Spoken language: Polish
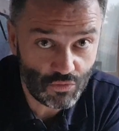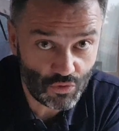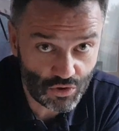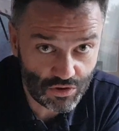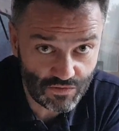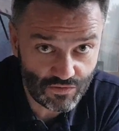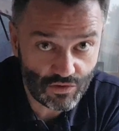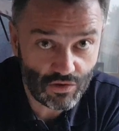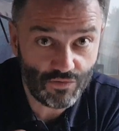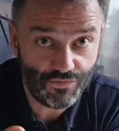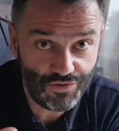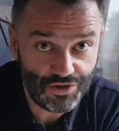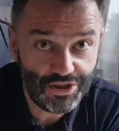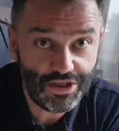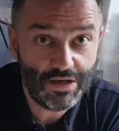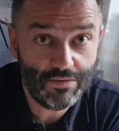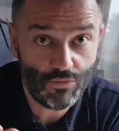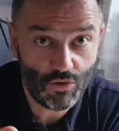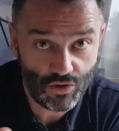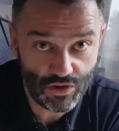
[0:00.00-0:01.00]

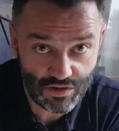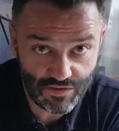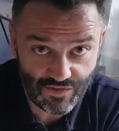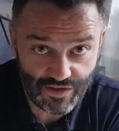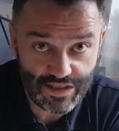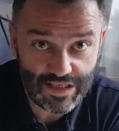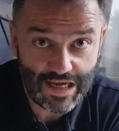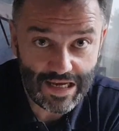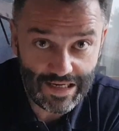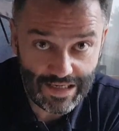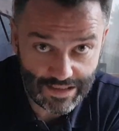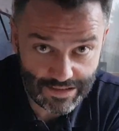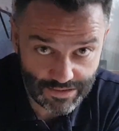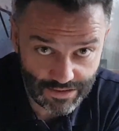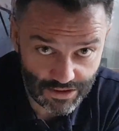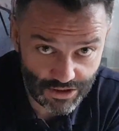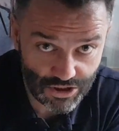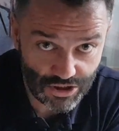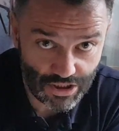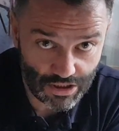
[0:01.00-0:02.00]
użytkownikiem ogrzewania
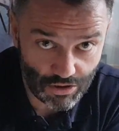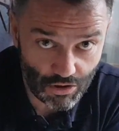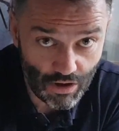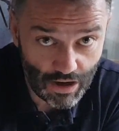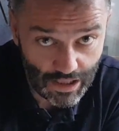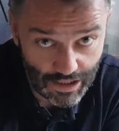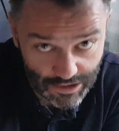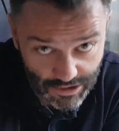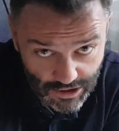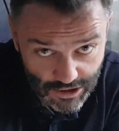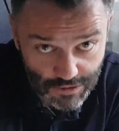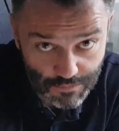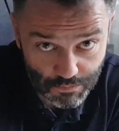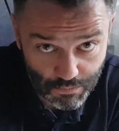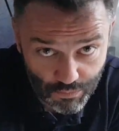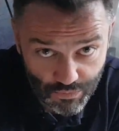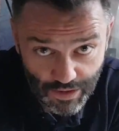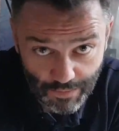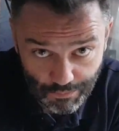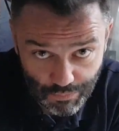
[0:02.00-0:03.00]
elektrycznego, ale też
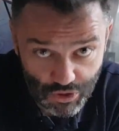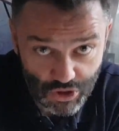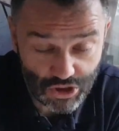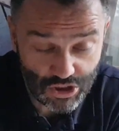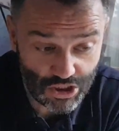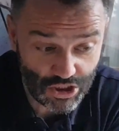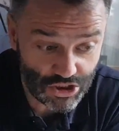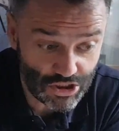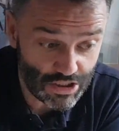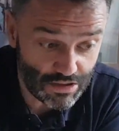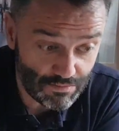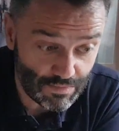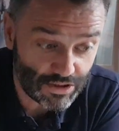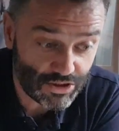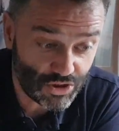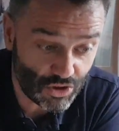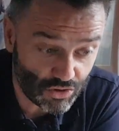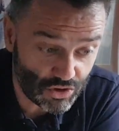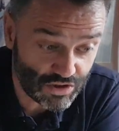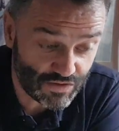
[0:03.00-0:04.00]
napiszcie, jeżeli
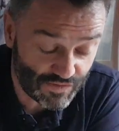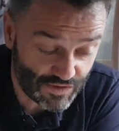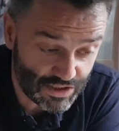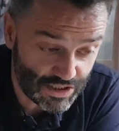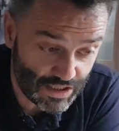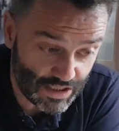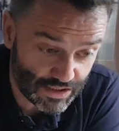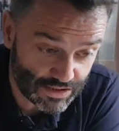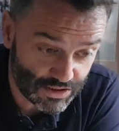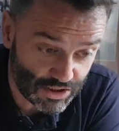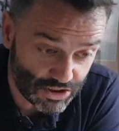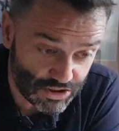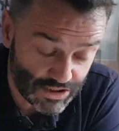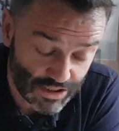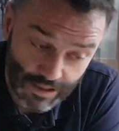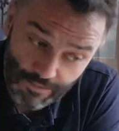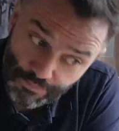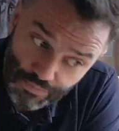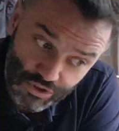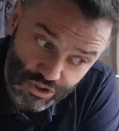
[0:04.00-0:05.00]
macie ogrzewanie elektryczne,
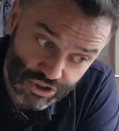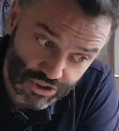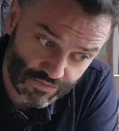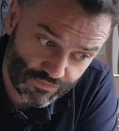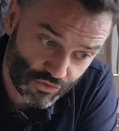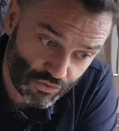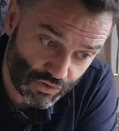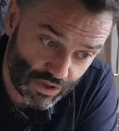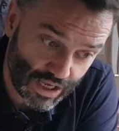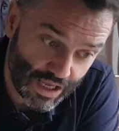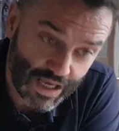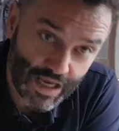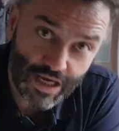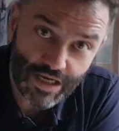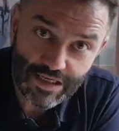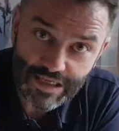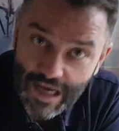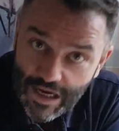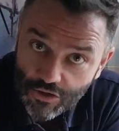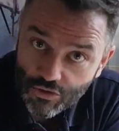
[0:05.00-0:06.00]
napiszcie w ogóle,
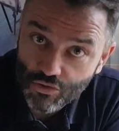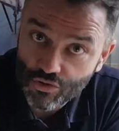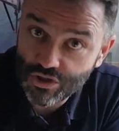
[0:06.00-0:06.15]
jak to